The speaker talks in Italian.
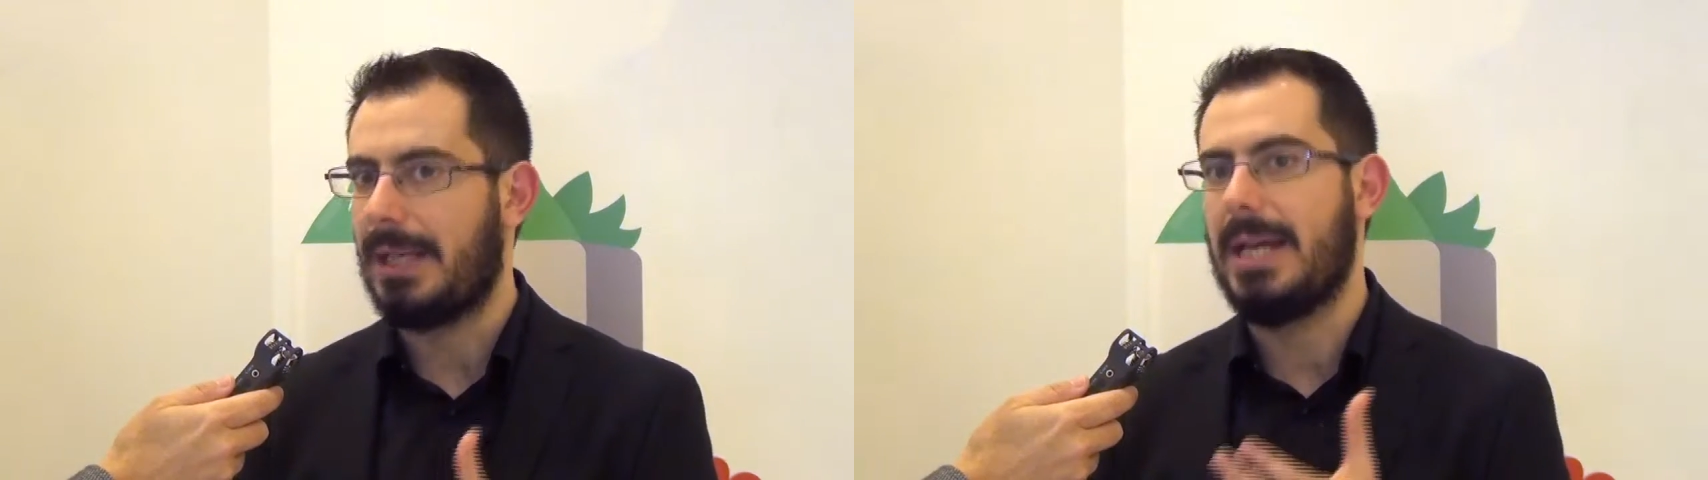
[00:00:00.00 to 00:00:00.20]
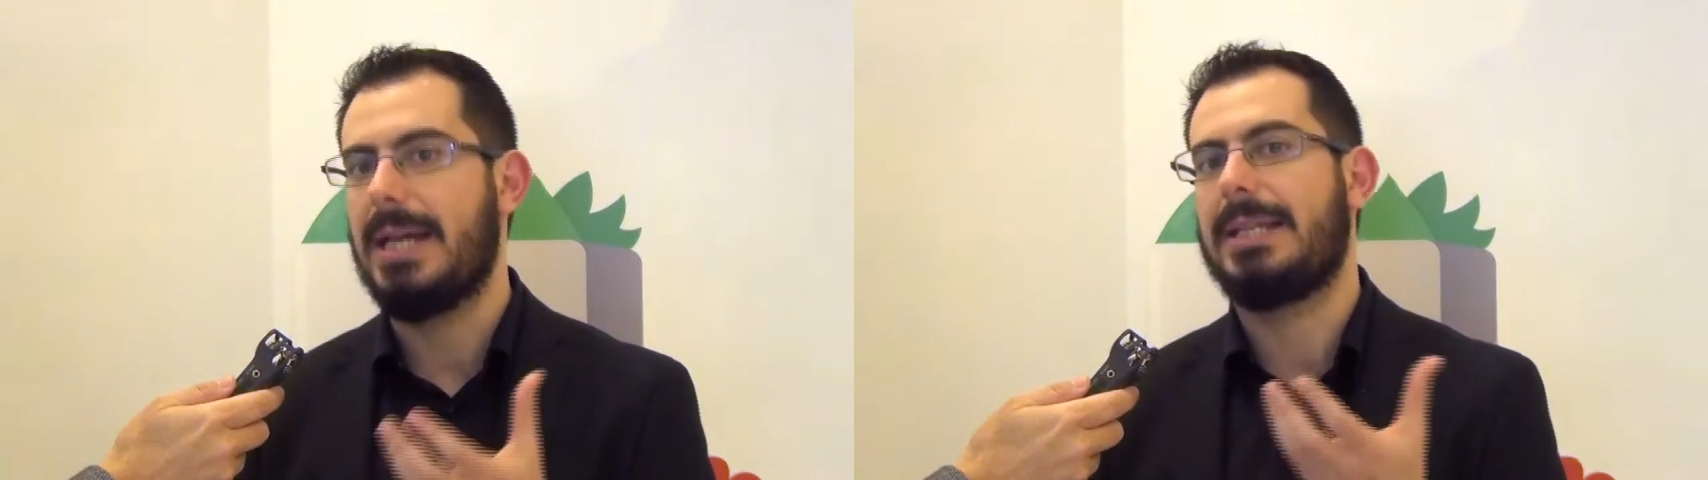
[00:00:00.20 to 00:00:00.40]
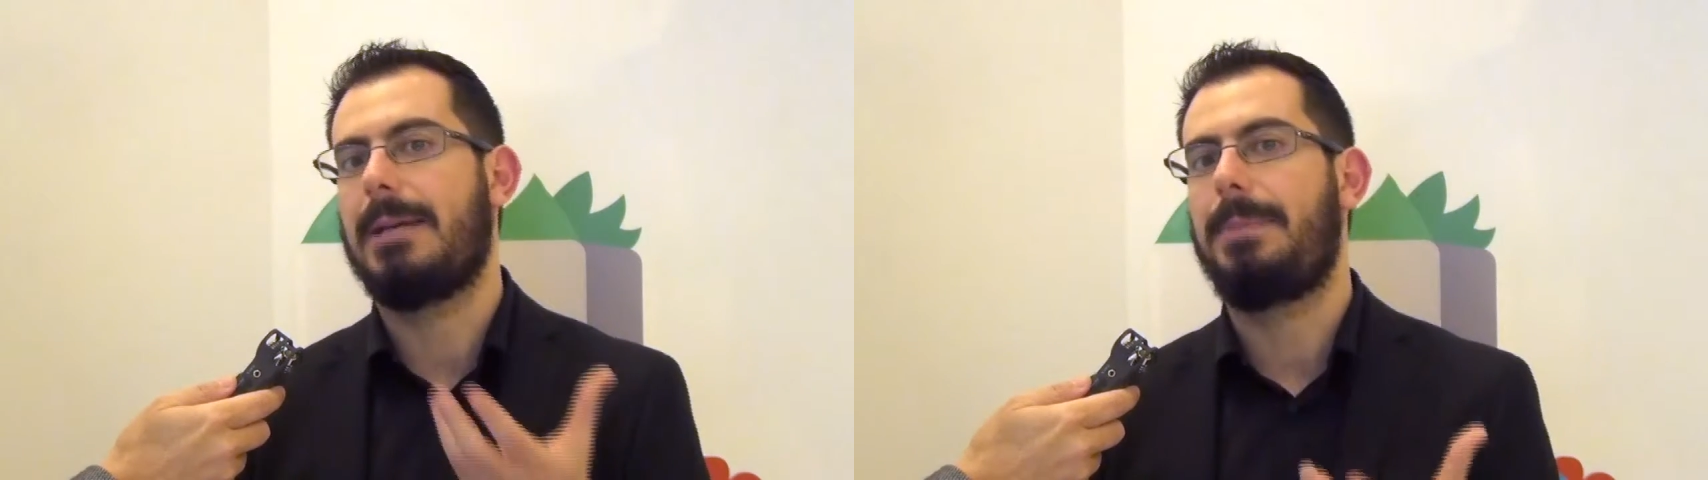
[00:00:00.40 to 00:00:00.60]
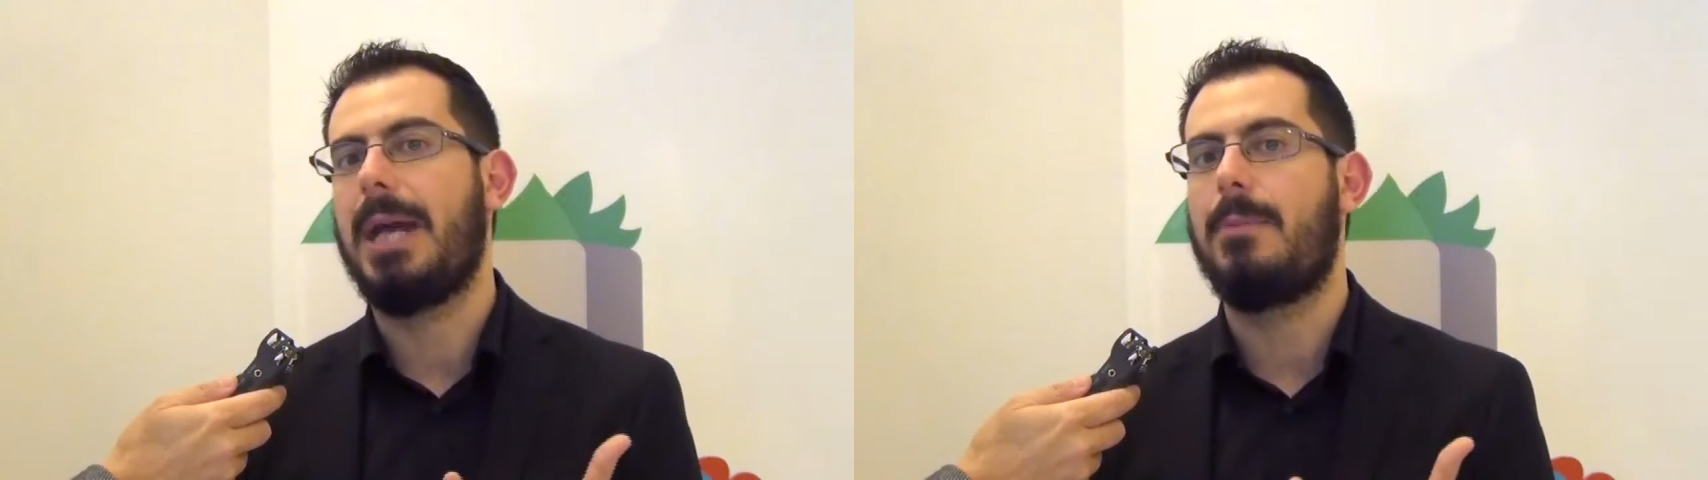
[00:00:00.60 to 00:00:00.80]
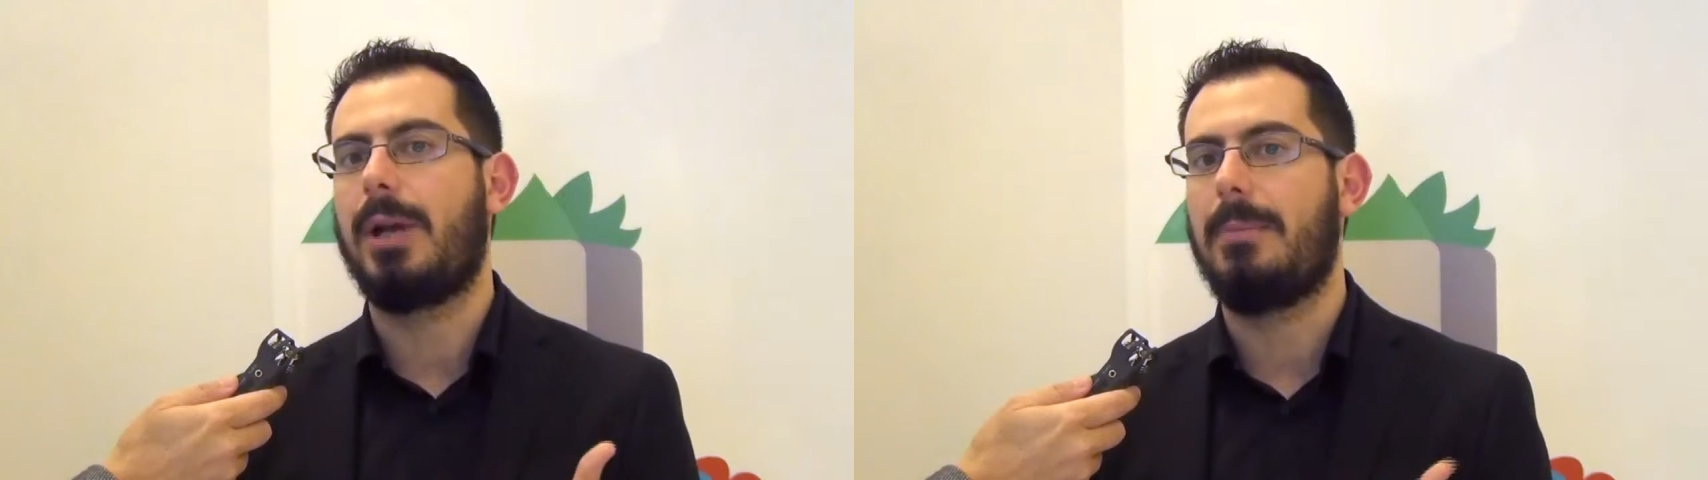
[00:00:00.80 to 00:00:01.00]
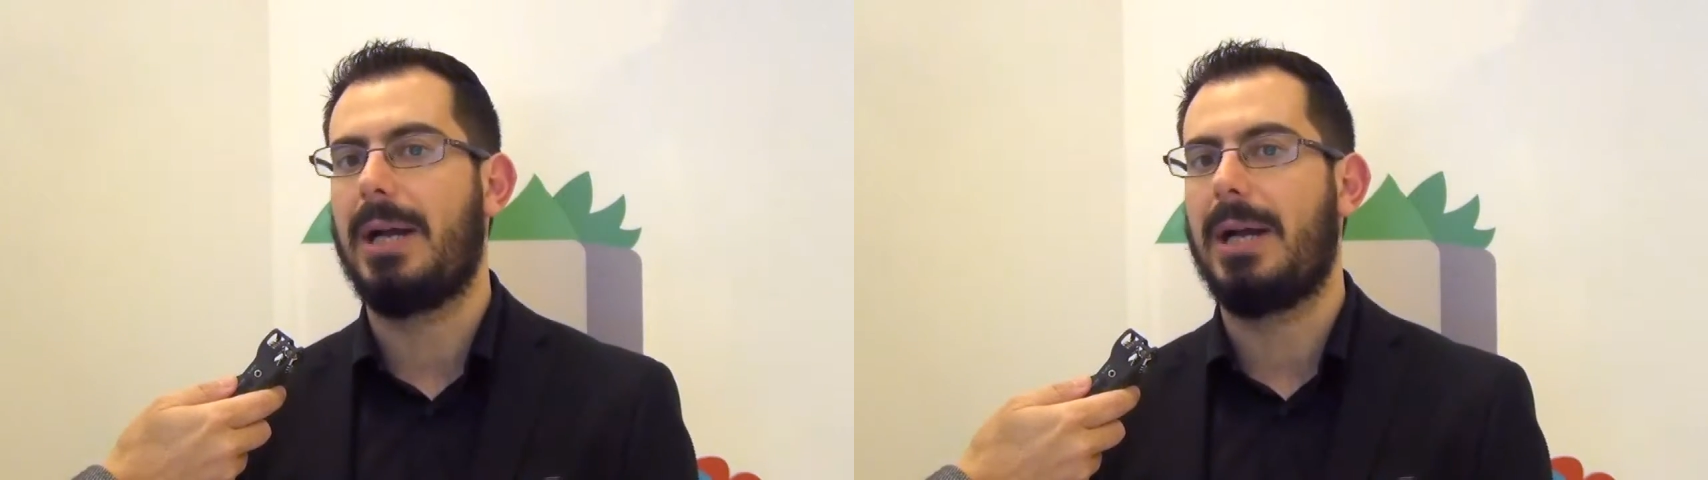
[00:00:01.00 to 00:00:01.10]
perché sappiamo che